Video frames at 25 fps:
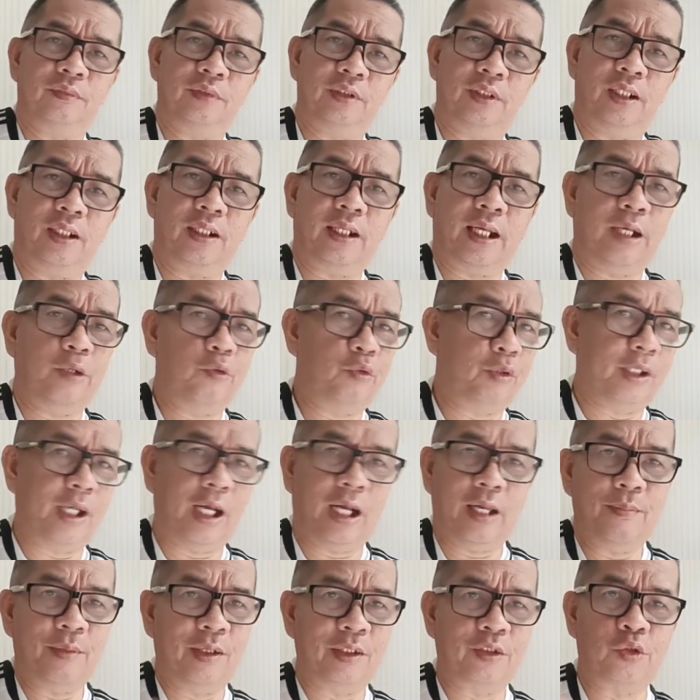Ya, kalau
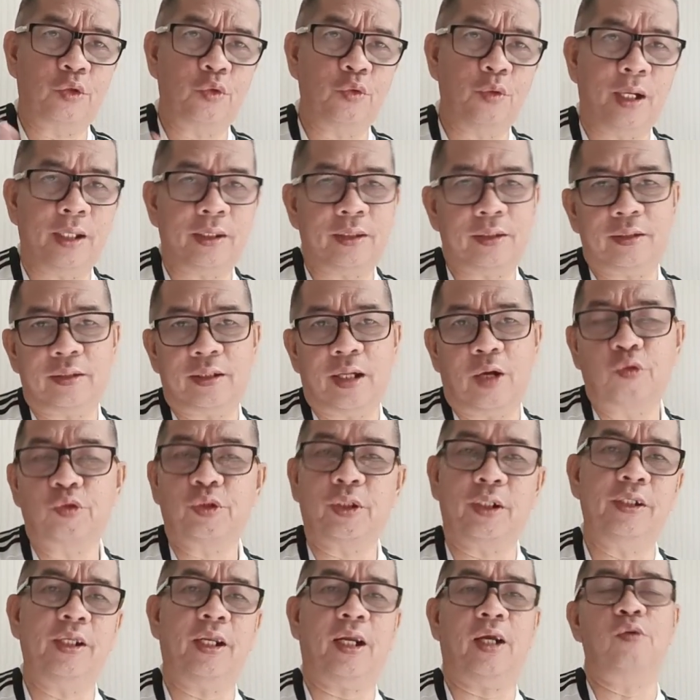kedalaman skuad nggak
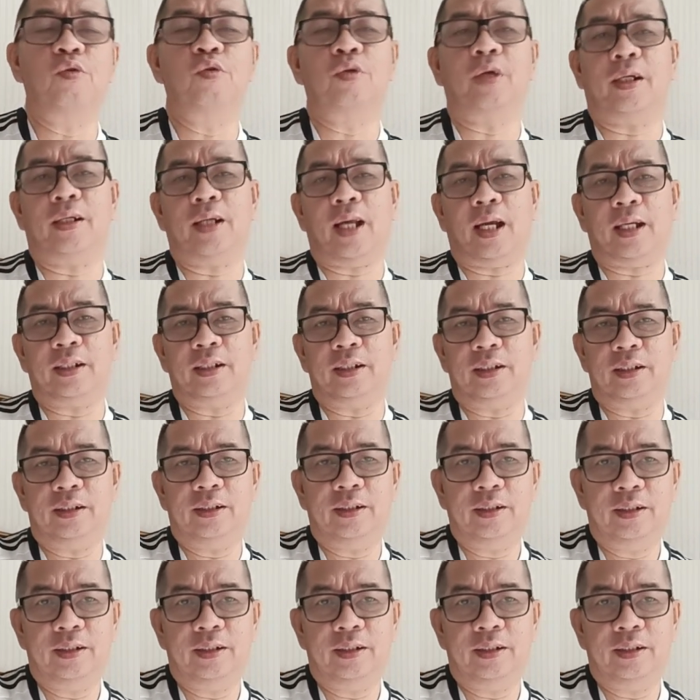usah diragukan lagi.